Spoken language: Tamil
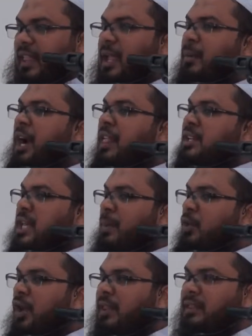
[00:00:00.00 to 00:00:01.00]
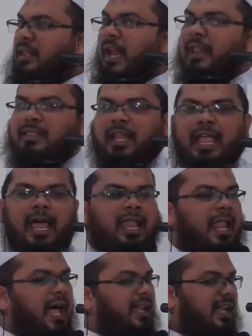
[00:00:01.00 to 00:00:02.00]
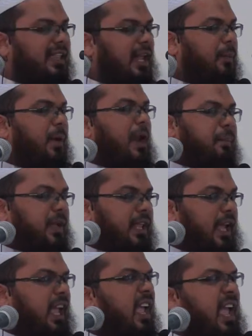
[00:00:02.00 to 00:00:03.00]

இந்த மனித சமூகத்திடத்திலே அல்லாஹ் எதிர்பார்ப்பது